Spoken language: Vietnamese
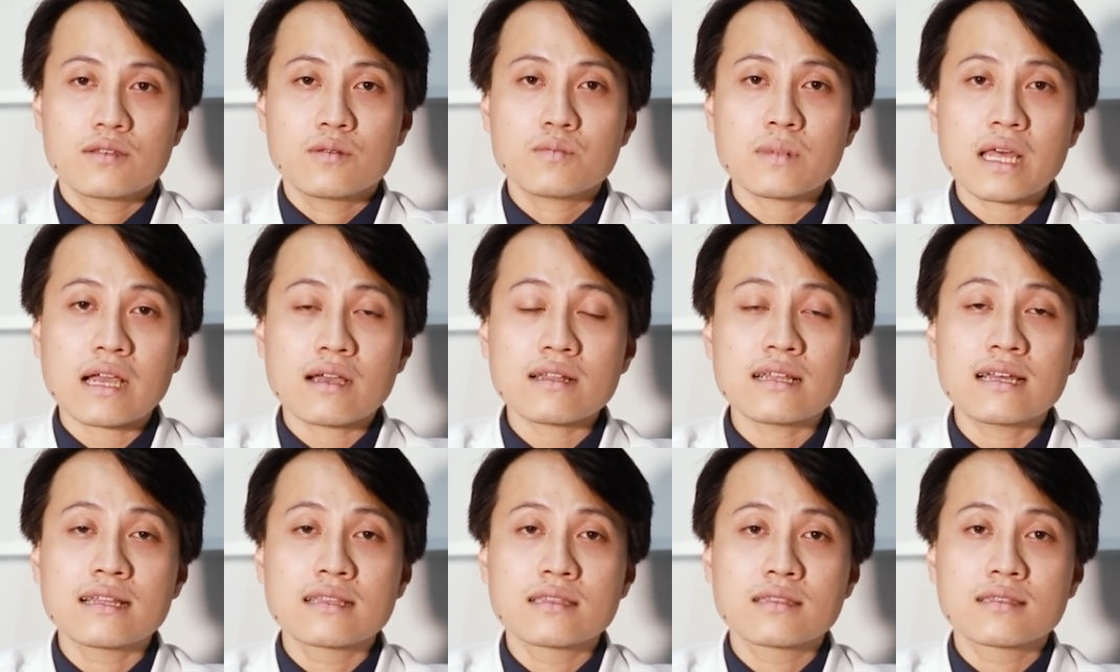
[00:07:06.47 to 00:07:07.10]
Chúng ta
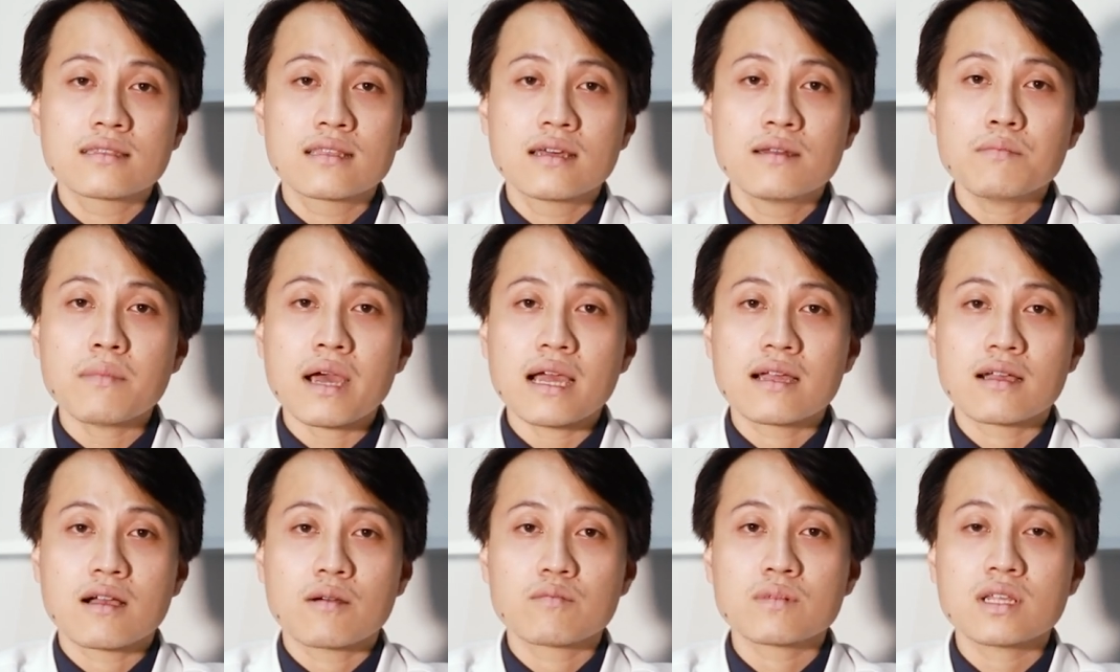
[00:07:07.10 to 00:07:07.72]
có thể tính
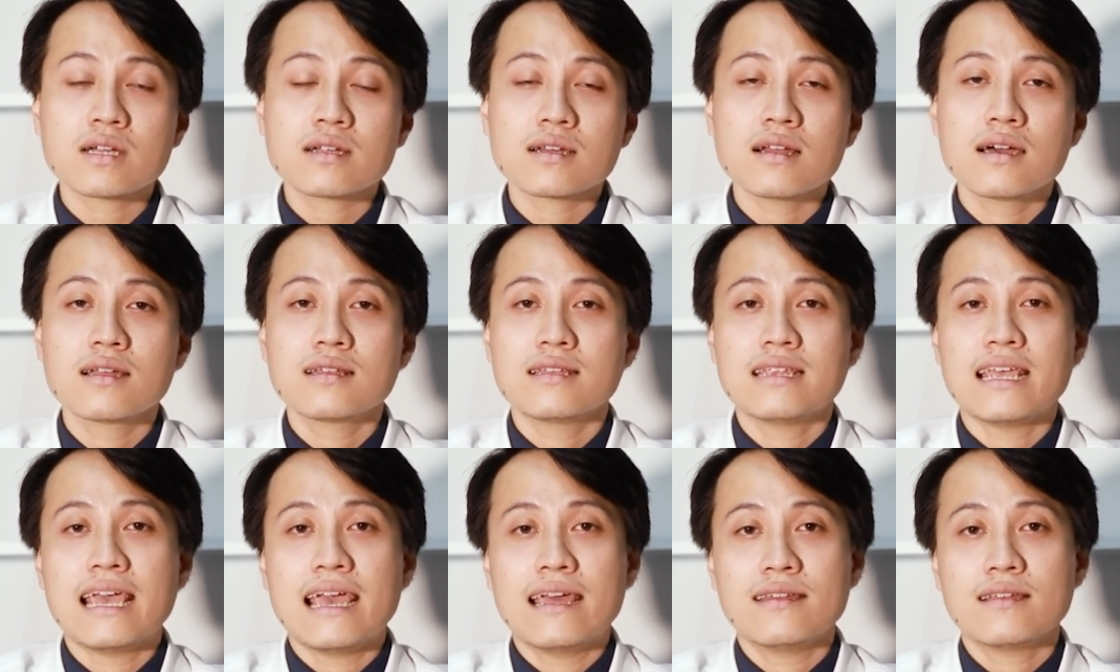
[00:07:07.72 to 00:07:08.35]
bằng công thức
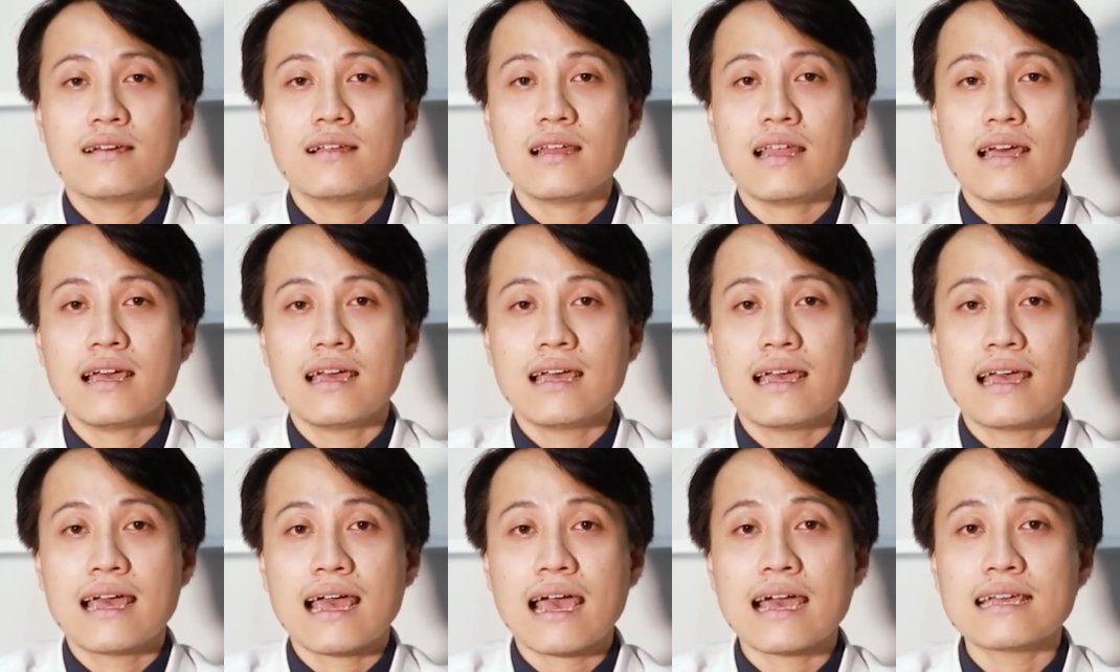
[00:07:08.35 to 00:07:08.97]
đơn giản, đó
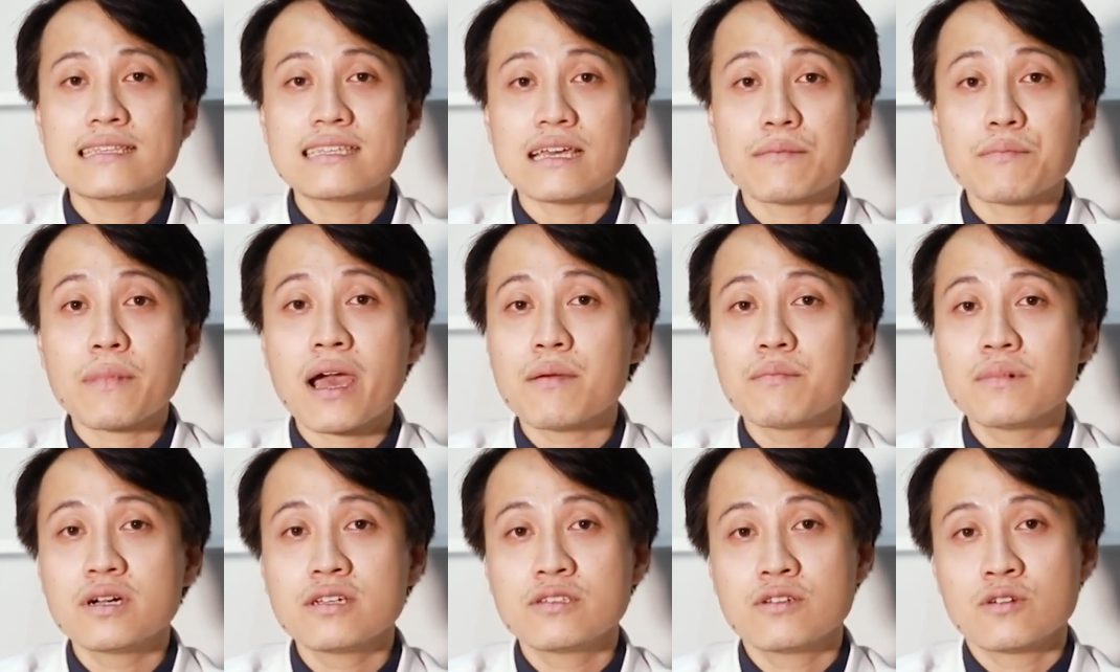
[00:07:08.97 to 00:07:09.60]
là
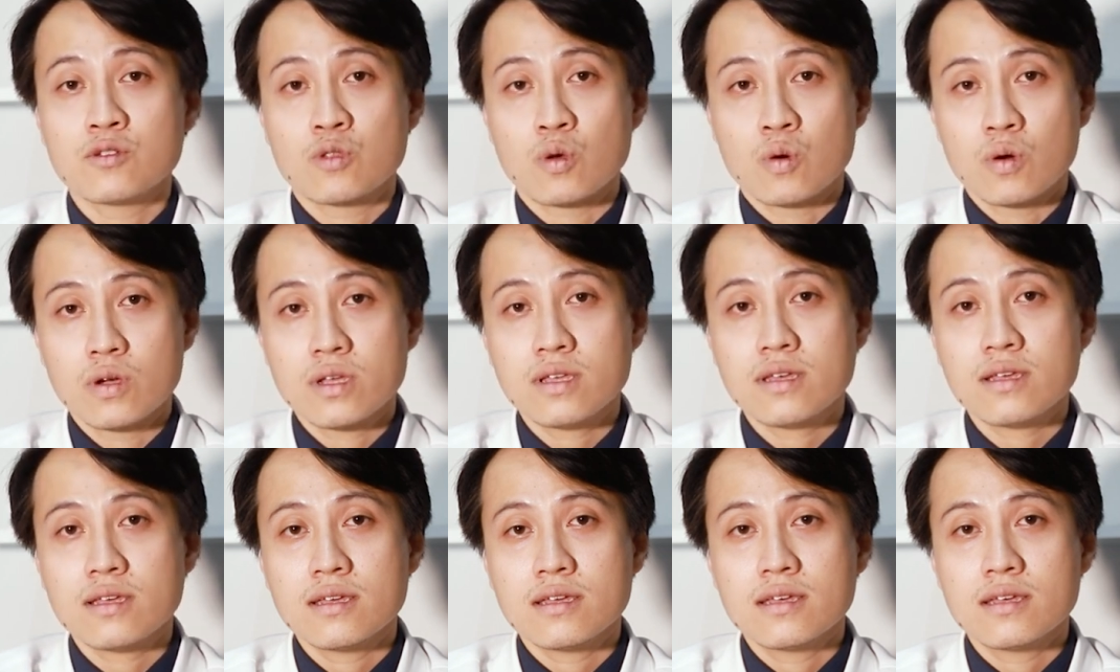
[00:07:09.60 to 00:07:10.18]
220 triệu tuổi.